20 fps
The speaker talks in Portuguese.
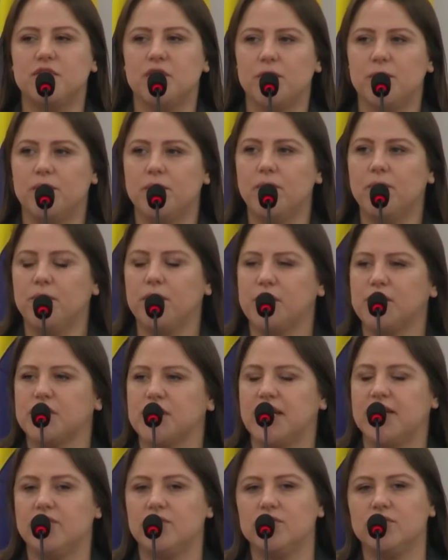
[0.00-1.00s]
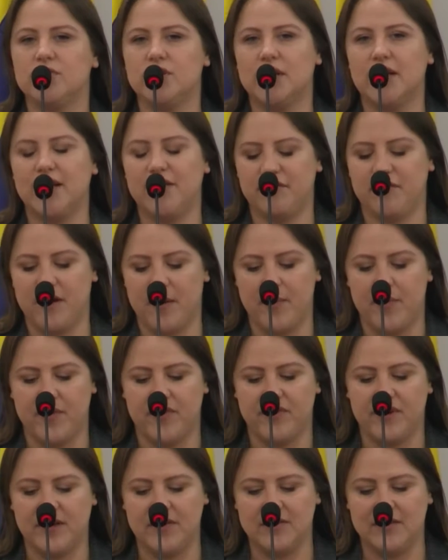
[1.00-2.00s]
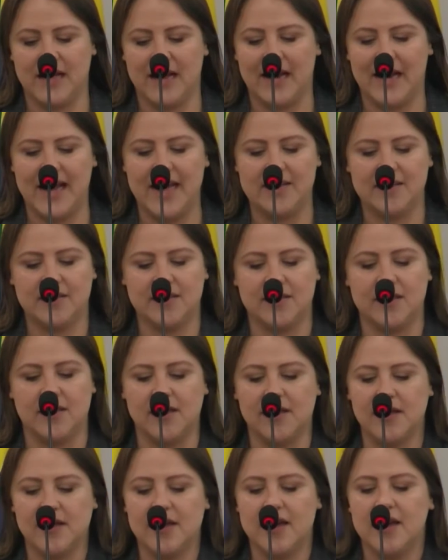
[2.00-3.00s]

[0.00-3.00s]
foi um projeto de lei foi aprovado na LESC